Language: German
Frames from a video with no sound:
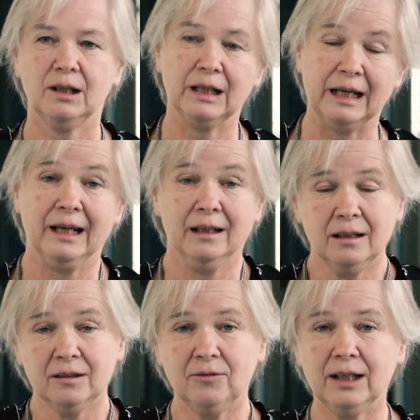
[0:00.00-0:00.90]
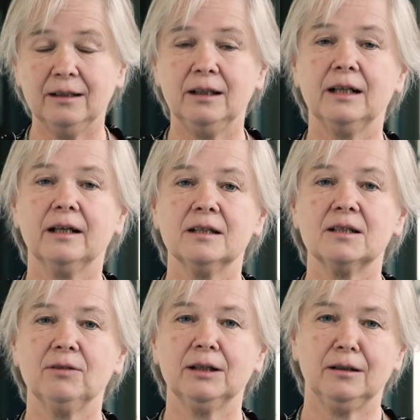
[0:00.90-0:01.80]
Geändert werden die
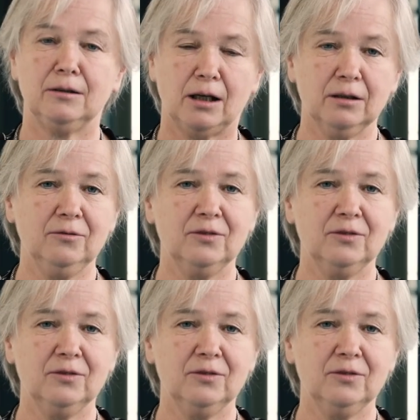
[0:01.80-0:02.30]
Grenzwerte dann,